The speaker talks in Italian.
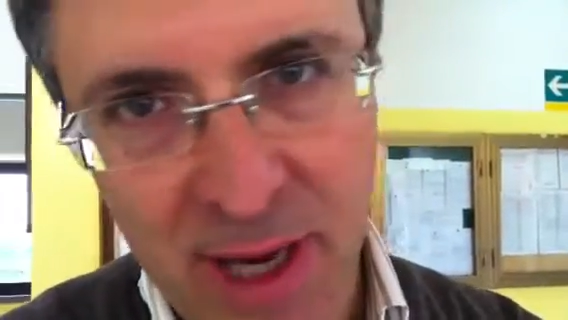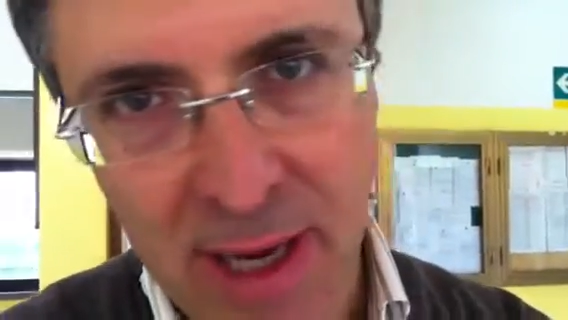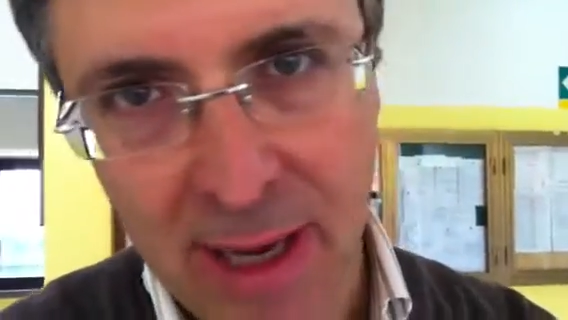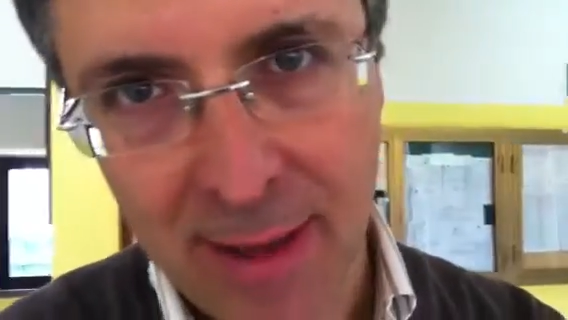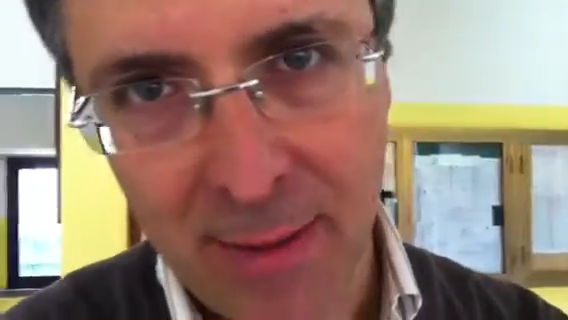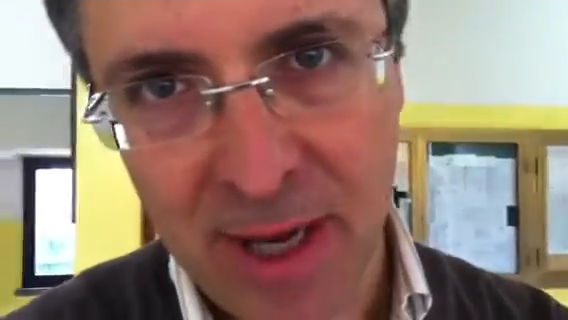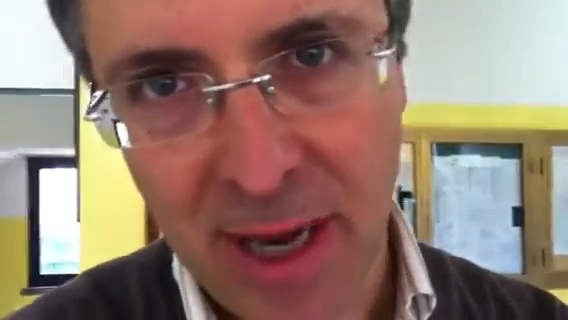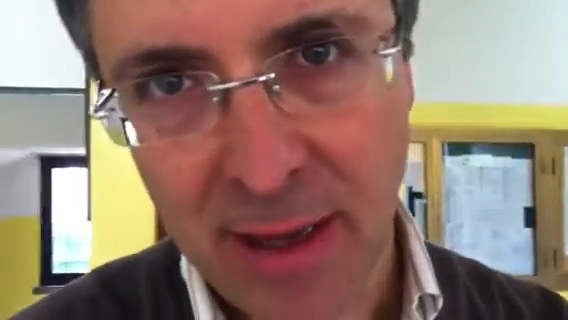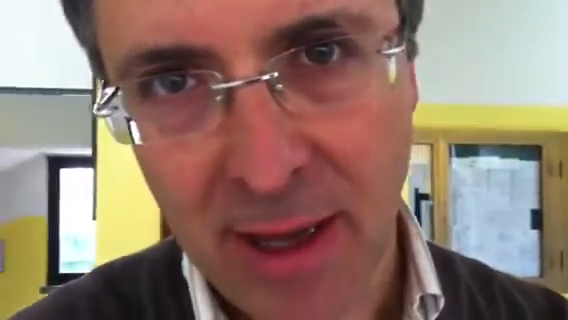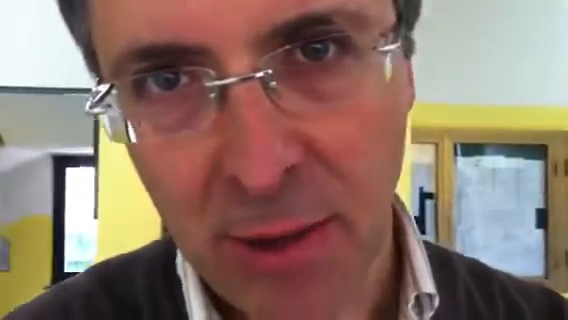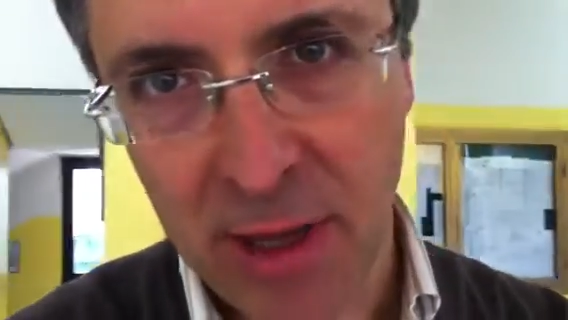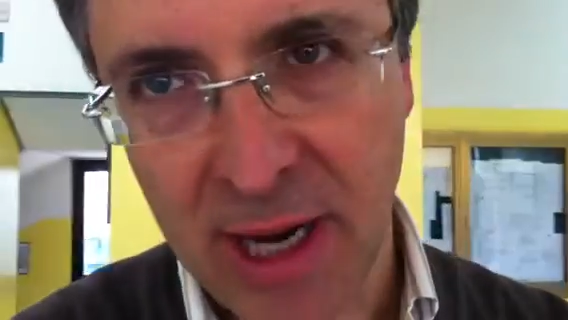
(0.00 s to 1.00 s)
la
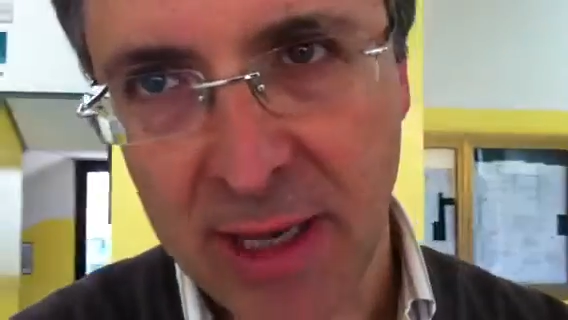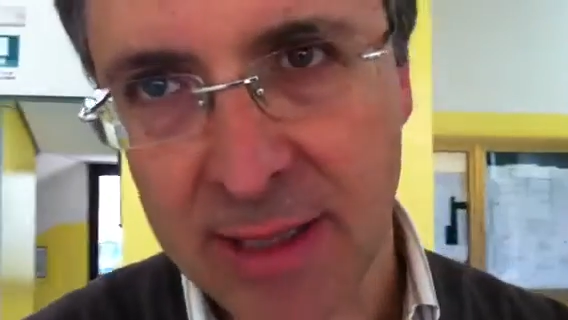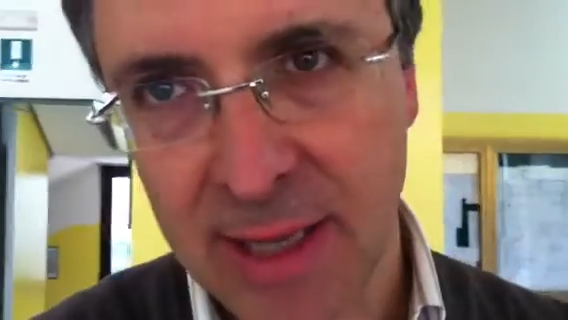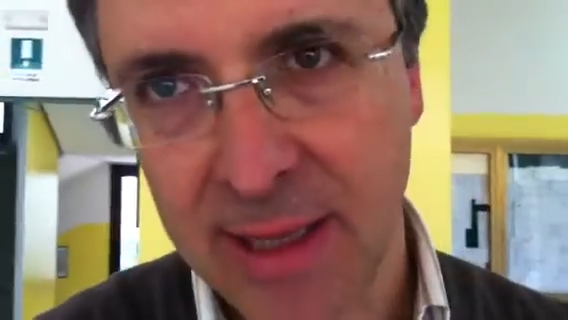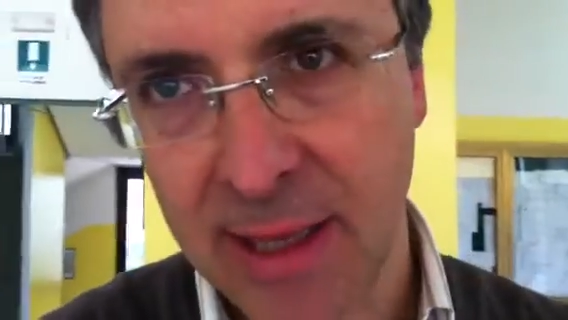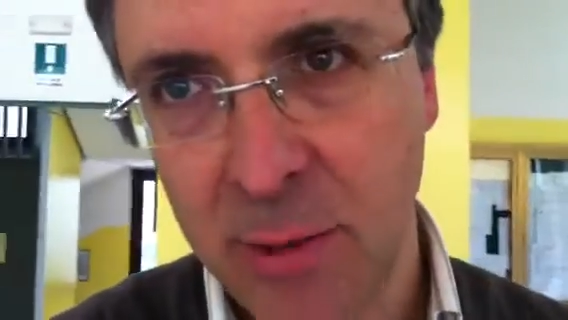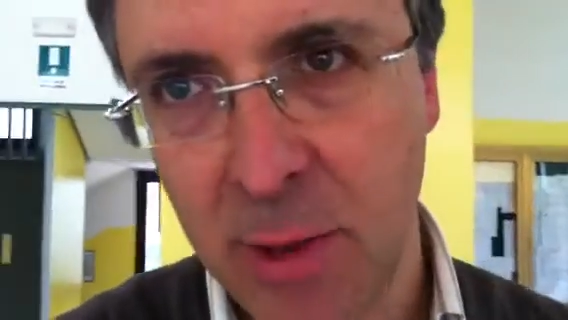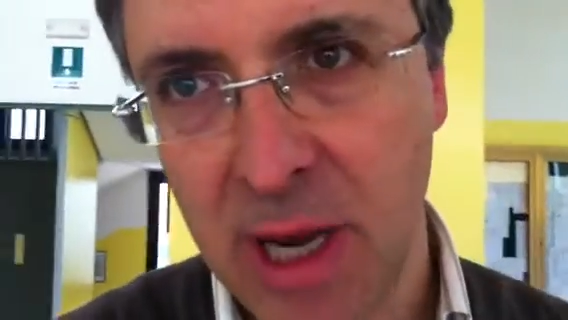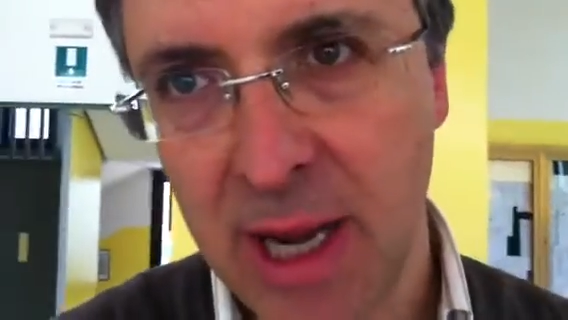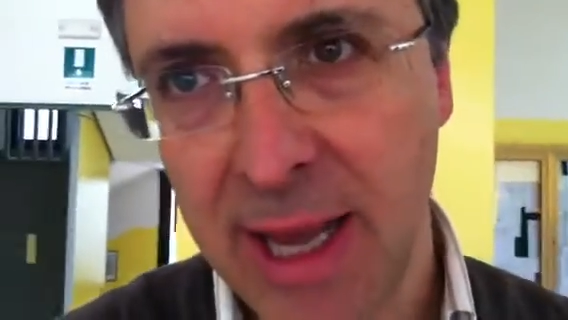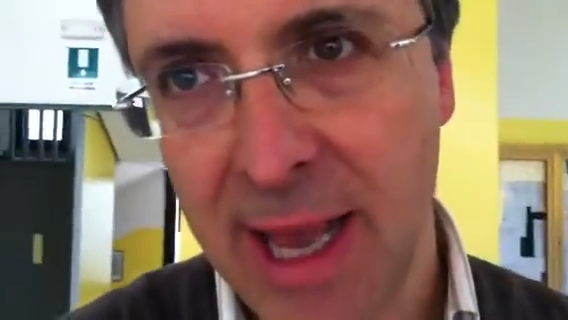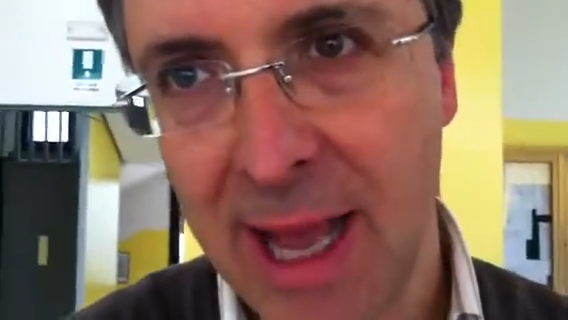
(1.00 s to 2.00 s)
criminalità organizzata è
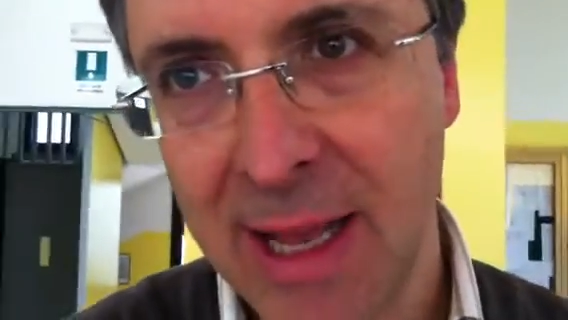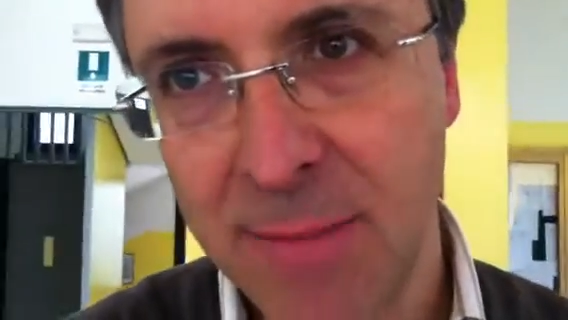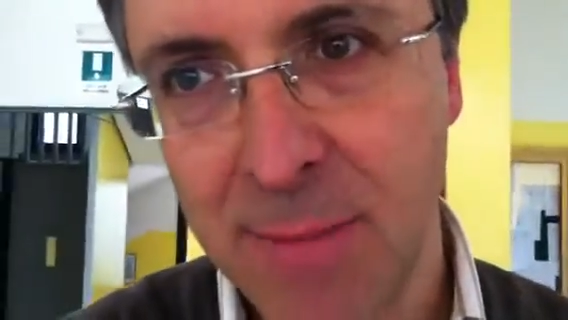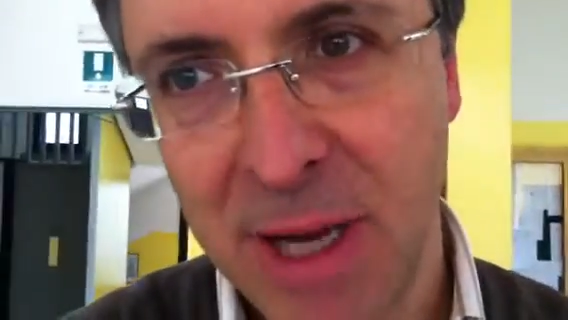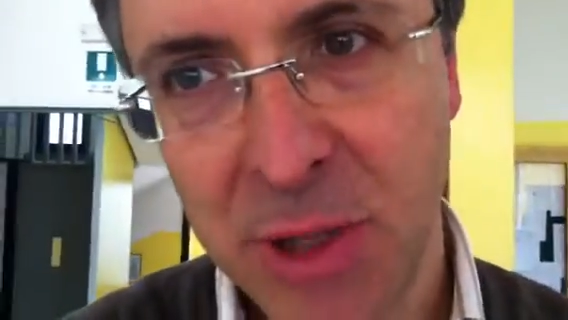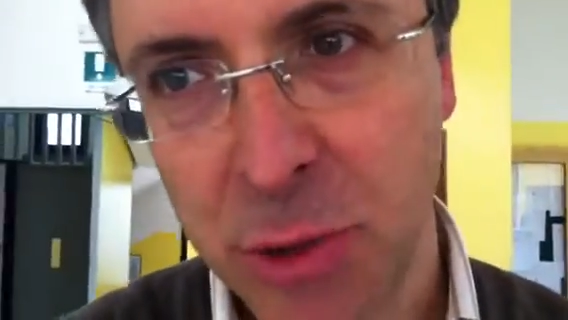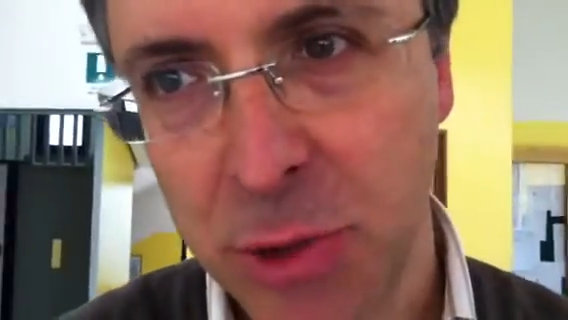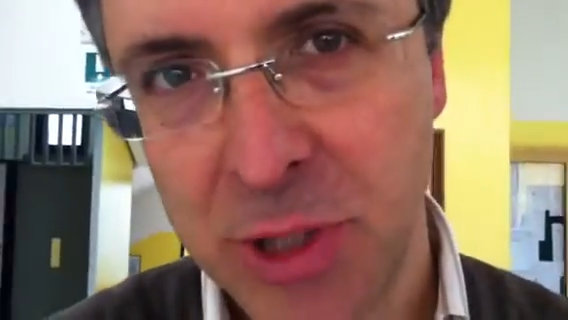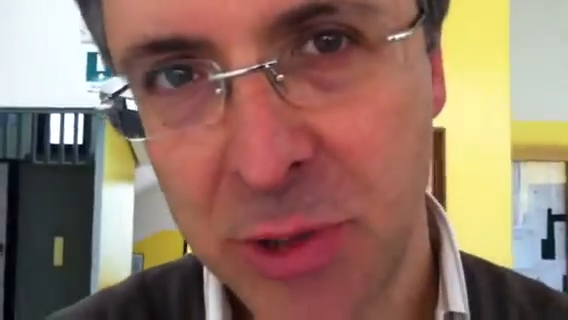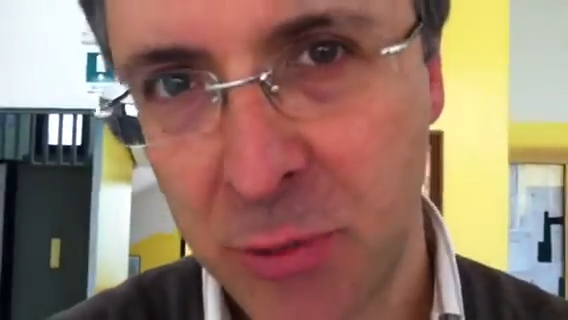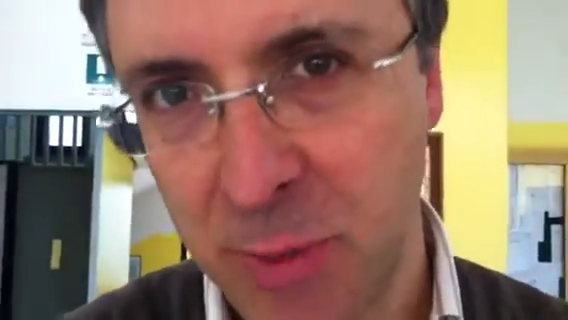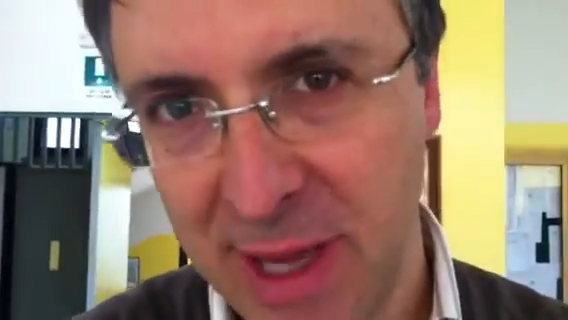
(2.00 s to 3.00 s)
quella che ha maggiori
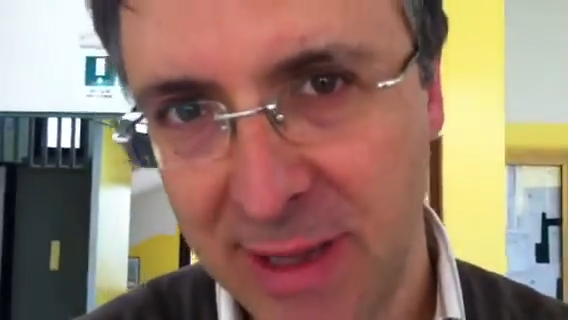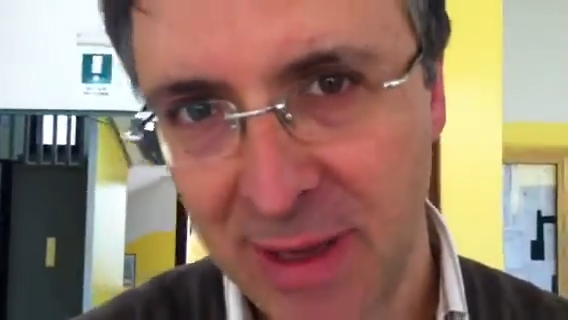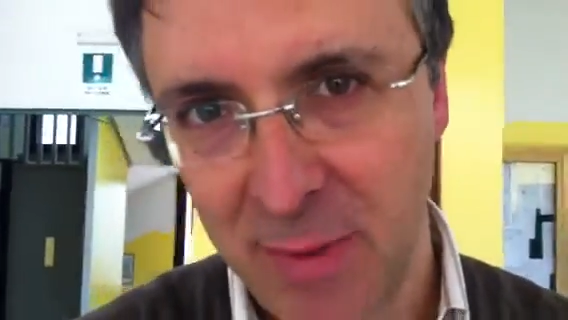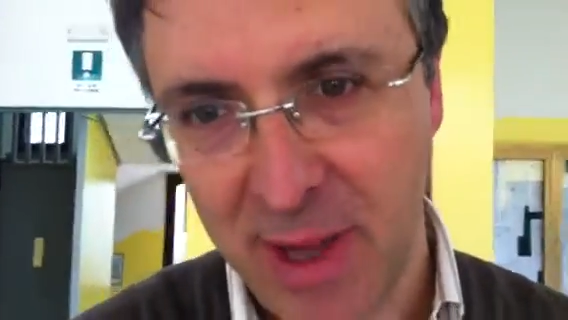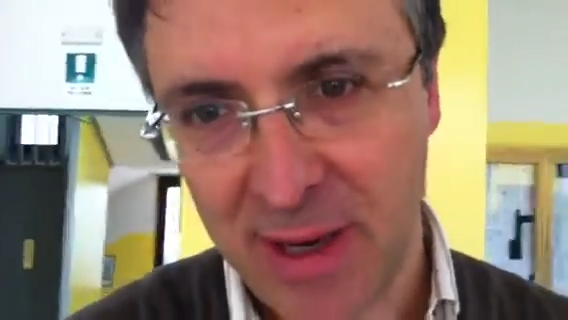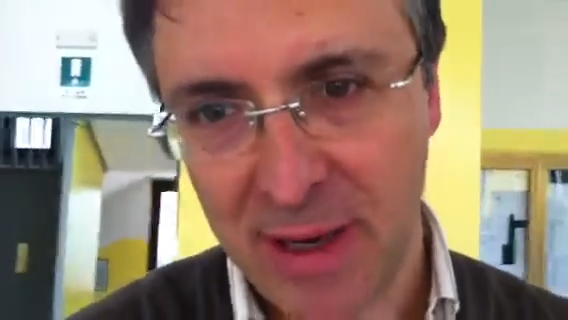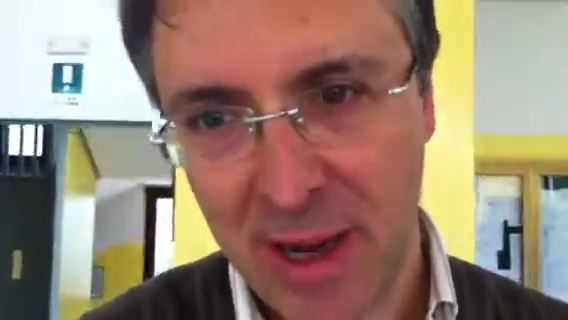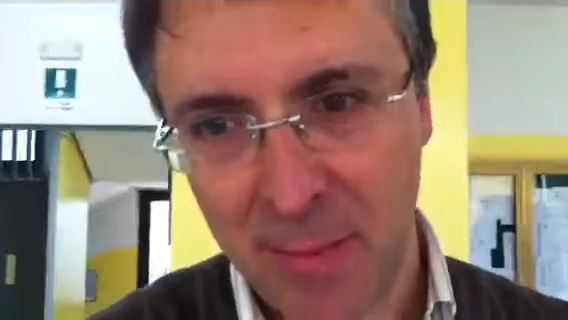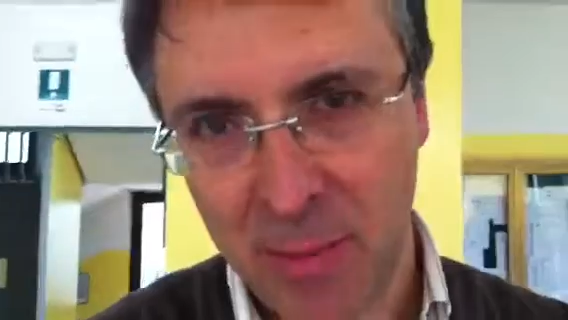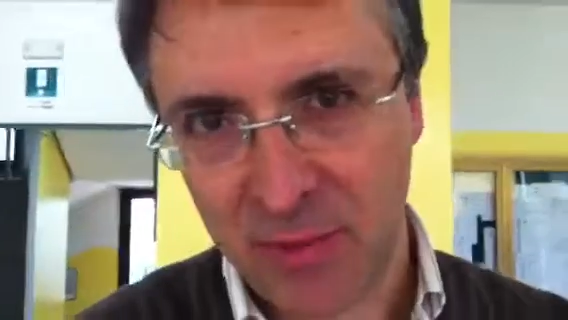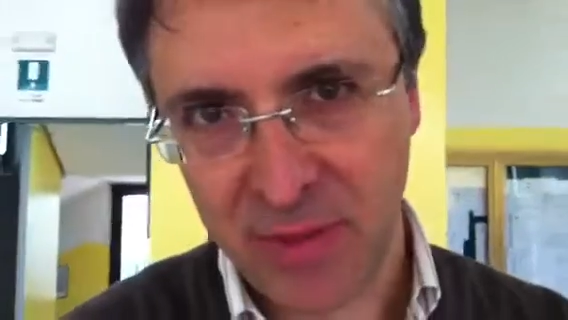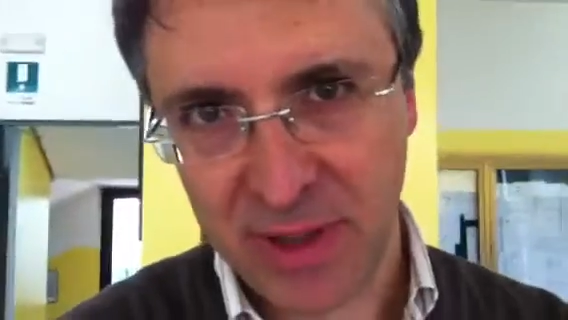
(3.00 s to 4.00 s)
strumenti per
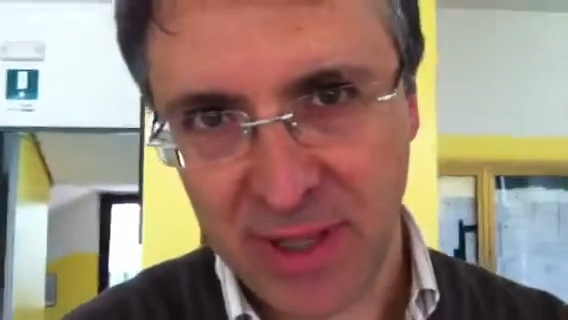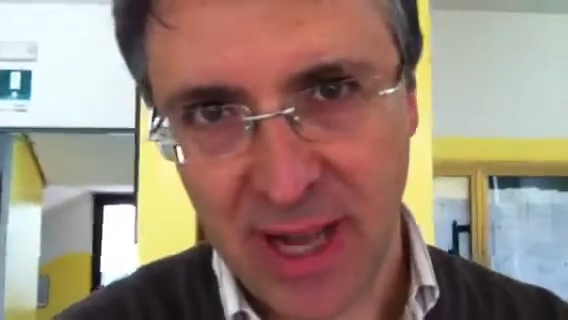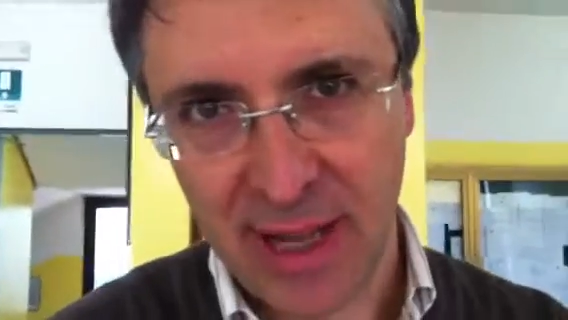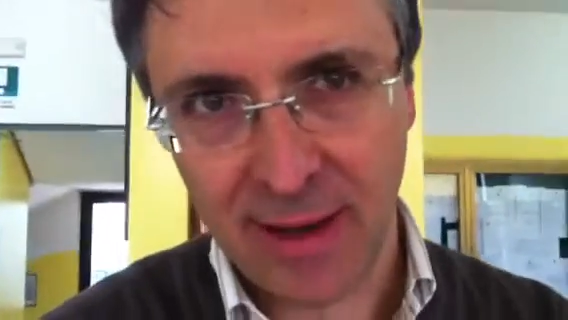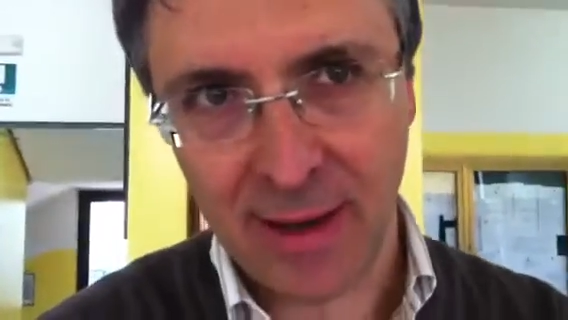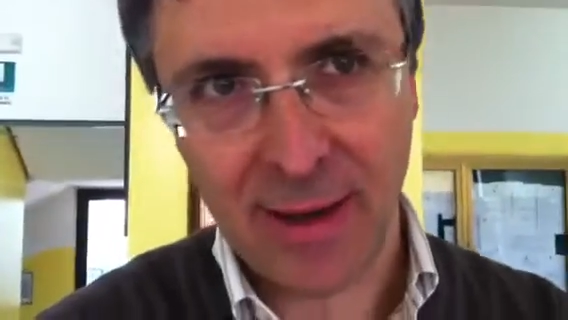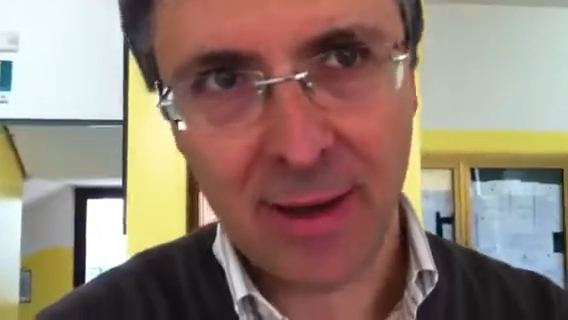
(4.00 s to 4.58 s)
approfittare,